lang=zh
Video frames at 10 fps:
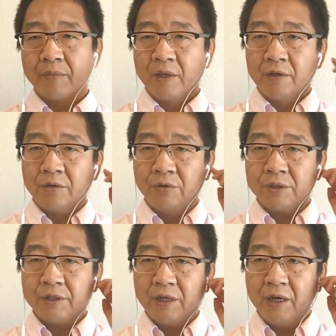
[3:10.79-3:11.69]
同
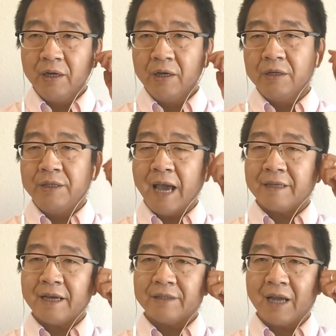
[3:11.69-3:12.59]
时，燕
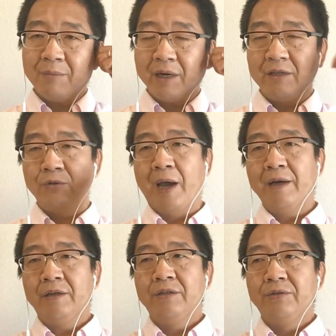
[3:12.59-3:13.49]
山山脉和滦
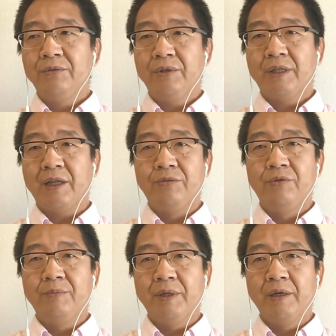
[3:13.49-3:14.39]
河流域一带的
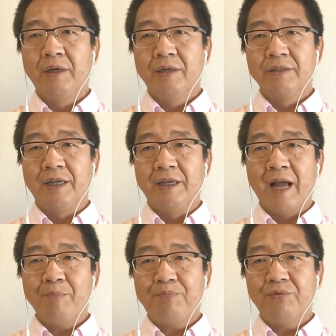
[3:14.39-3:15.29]
居民仍
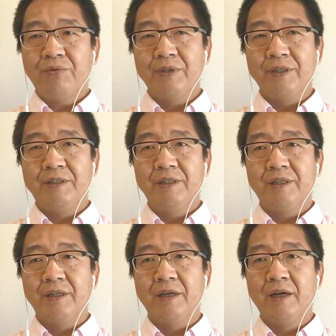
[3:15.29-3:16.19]
然部分的继
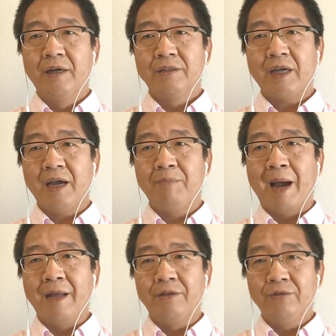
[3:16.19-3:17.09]
承了在
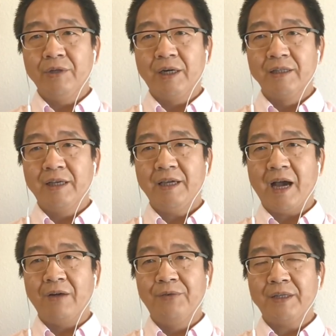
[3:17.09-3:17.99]
满洲和内
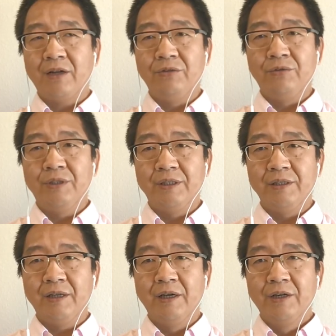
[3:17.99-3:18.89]
亚非常流行
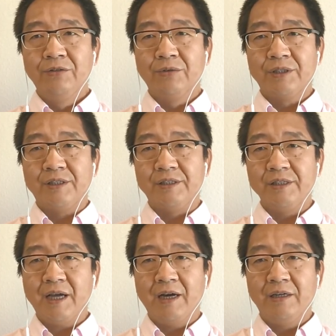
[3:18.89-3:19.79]
的用石
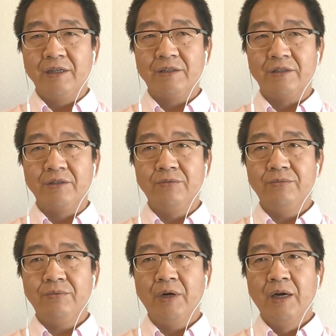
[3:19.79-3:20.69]
墙和石
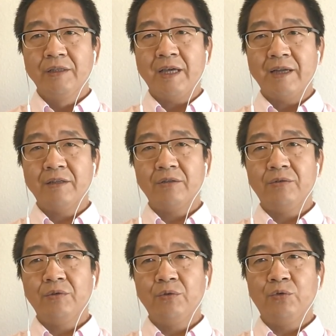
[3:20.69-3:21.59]
屋建
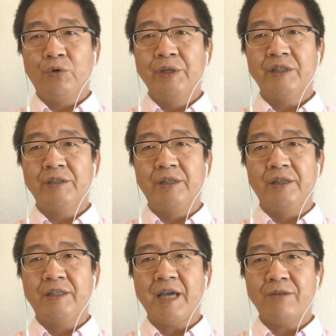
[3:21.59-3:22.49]
作为自己的
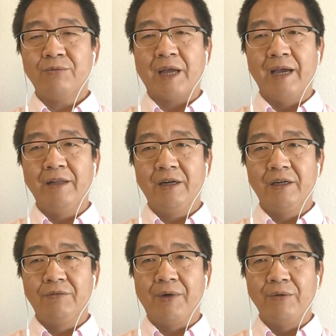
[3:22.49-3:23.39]
建筑材料
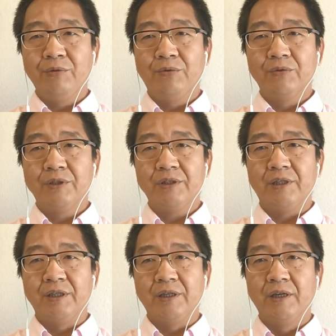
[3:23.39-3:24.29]
和防御工事
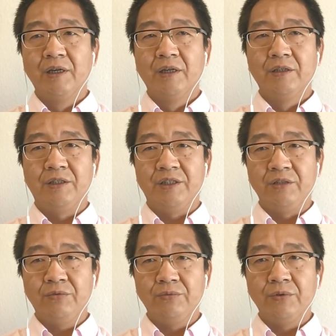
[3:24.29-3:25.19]
的习
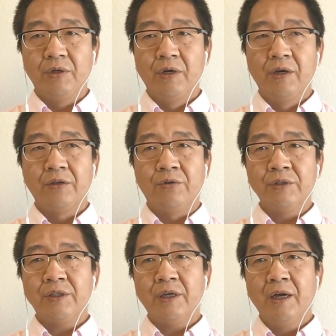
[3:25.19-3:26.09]
俗。同
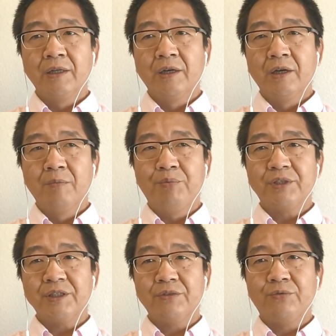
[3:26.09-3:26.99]
时，不
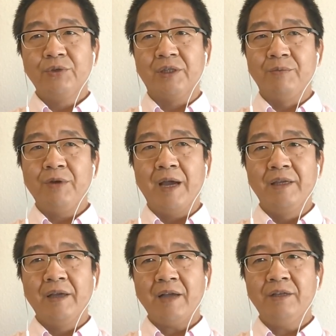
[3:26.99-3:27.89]
知是出于什么原
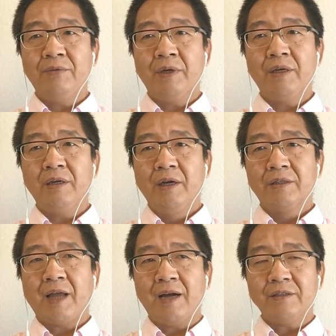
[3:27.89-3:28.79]
因，因为
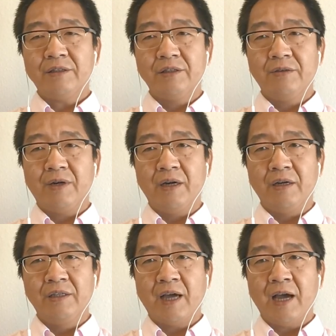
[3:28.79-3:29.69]
当时的话，
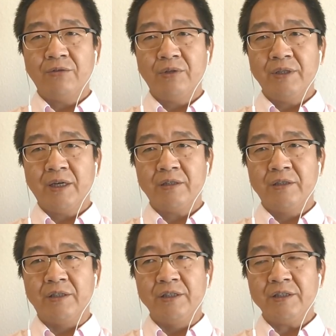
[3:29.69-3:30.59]
应按说应该是
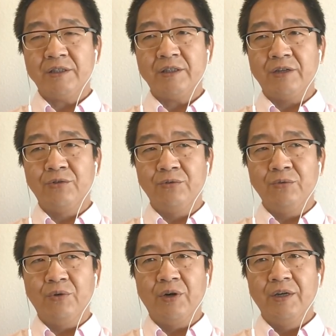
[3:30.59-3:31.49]
即使是在中
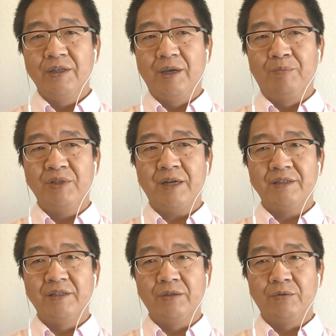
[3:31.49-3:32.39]
国，也不像
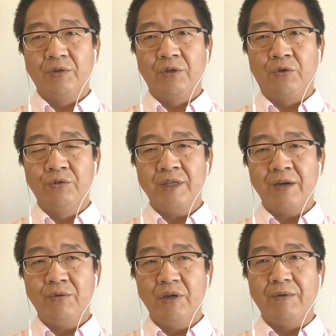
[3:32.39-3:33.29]
是空
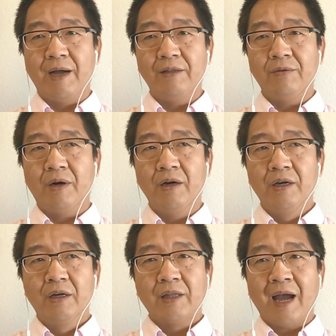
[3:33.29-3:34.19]
间匮乏的地方，
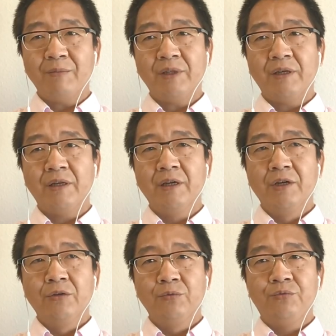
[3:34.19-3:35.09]
他们的
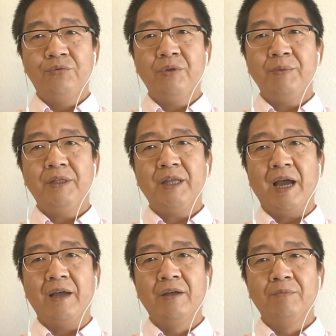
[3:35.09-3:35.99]
居民
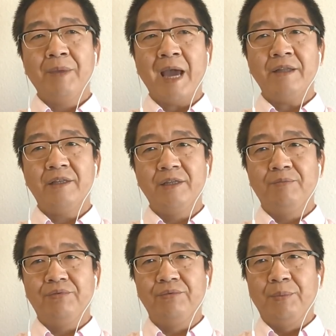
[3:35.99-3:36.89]
点面积
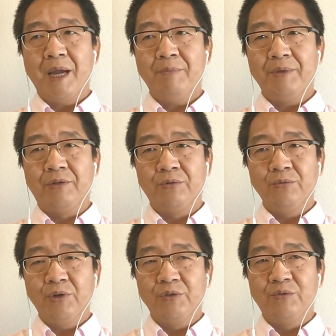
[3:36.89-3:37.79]
普遍比中
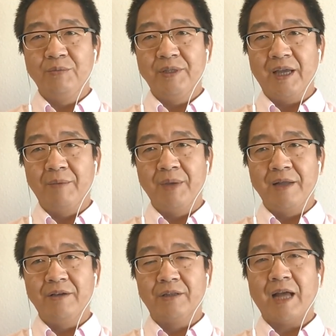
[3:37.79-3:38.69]
国的居民点
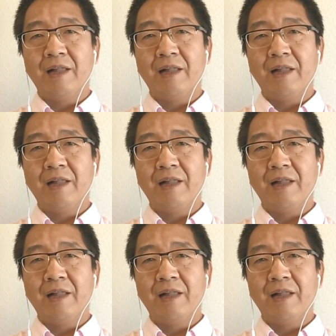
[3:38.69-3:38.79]
面积要大得